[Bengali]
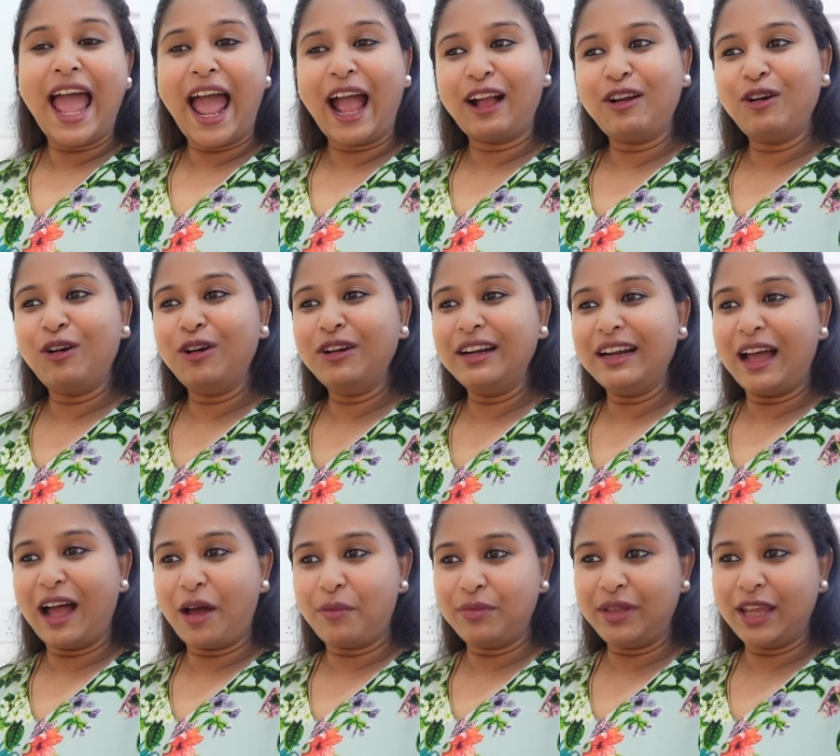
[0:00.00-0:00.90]
এখন
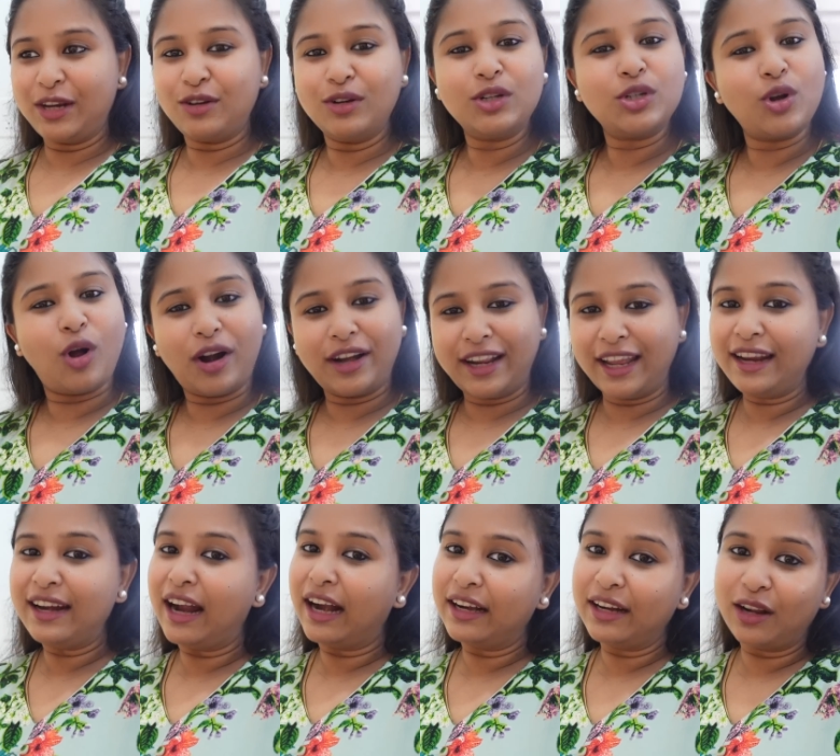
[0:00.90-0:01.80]
আমি একটু শর্টেই
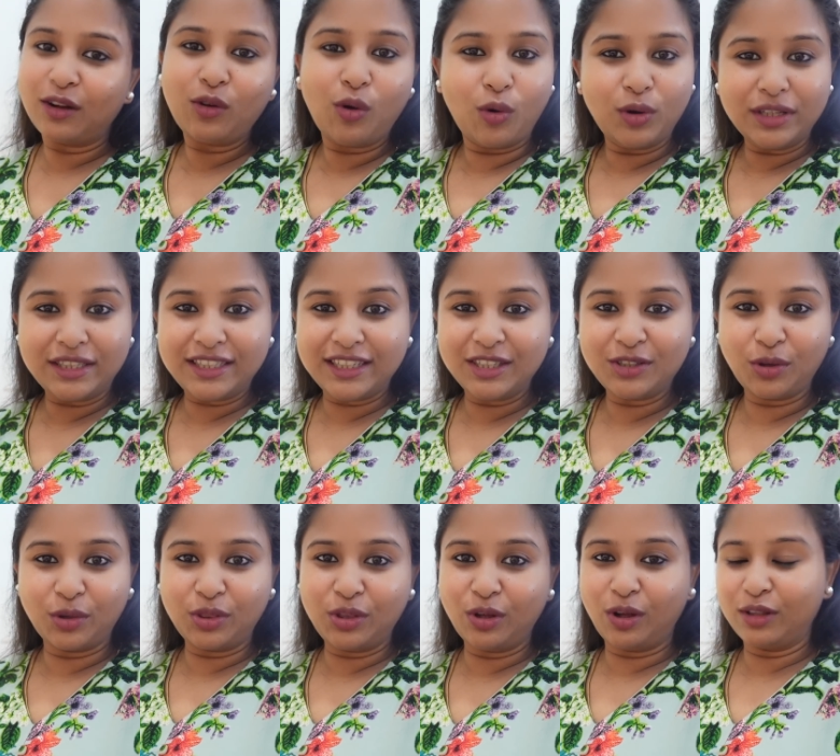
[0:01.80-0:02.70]
রান্না করছি
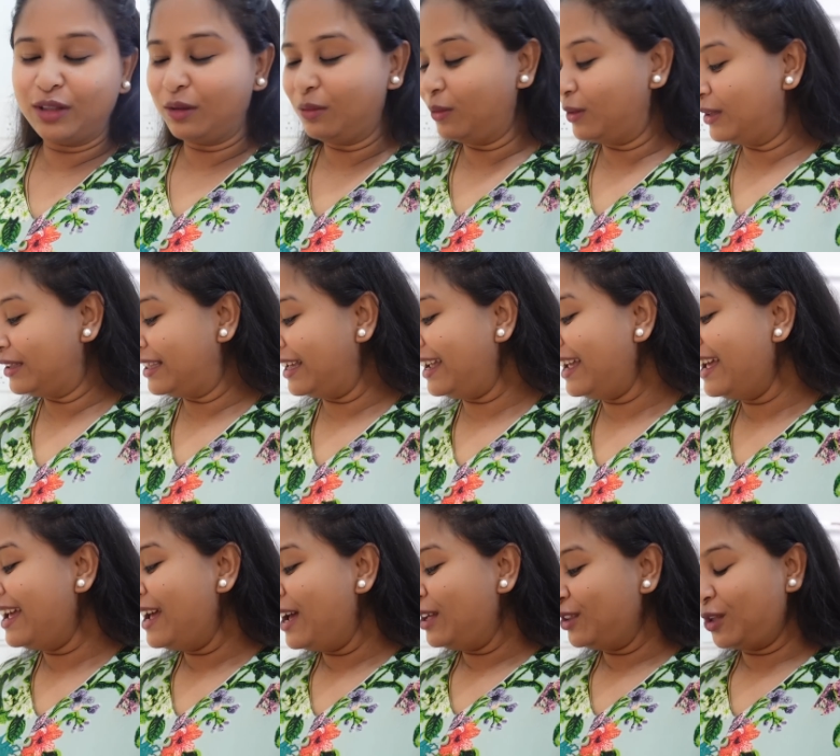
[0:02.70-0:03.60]
সত্যি কথা বলতে
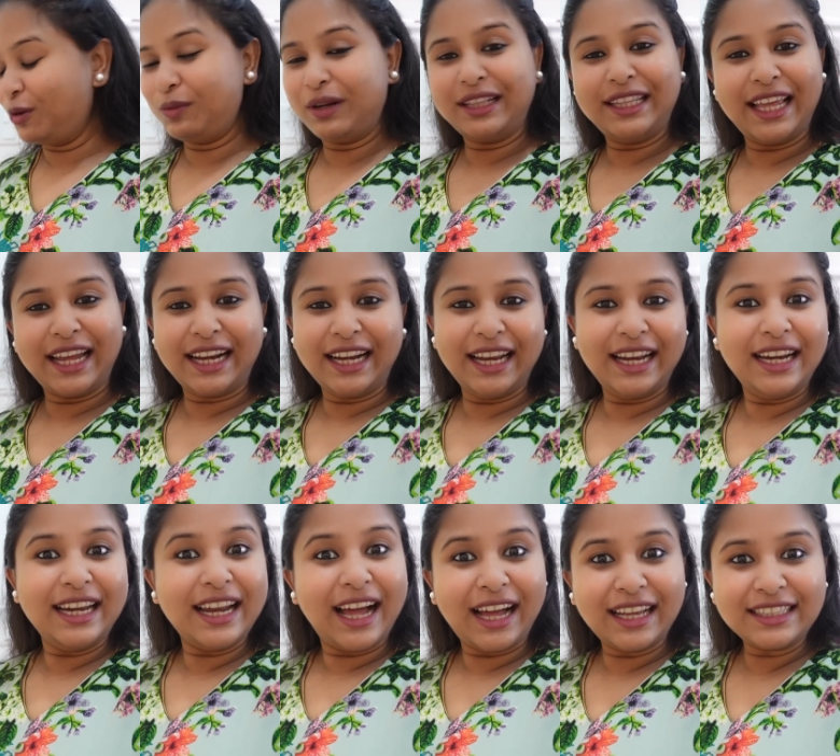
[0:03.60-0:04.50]
তোমরা দেখলে
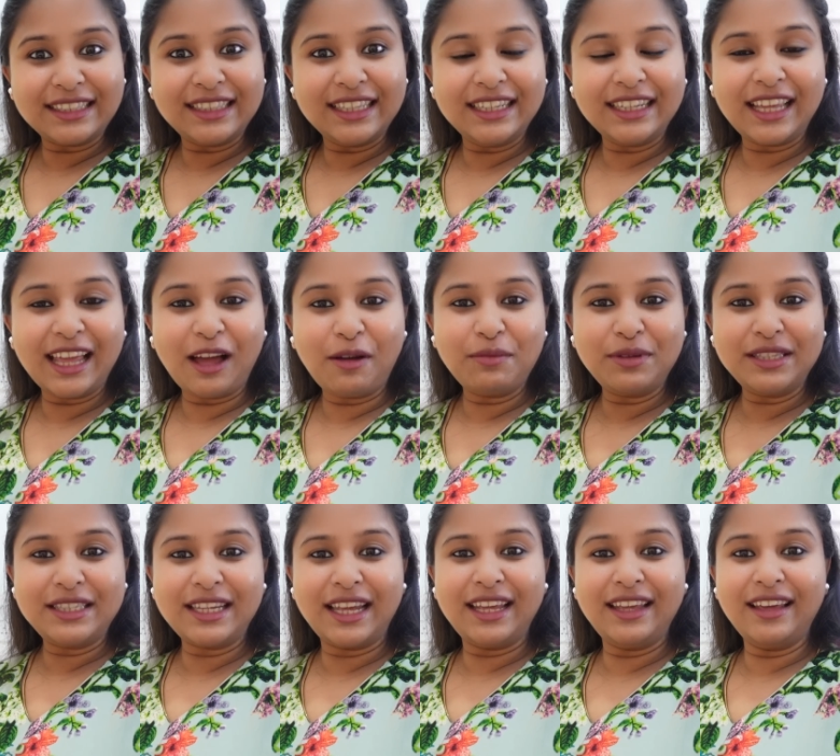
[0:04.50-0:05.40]
লাস্ট দিনকে আমি
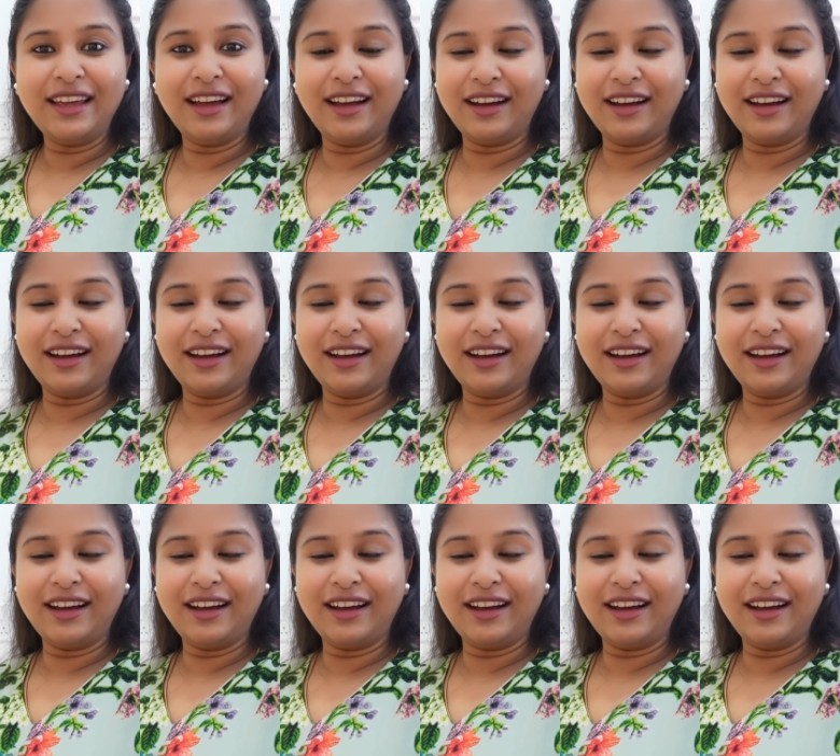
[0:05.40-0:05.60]
যেই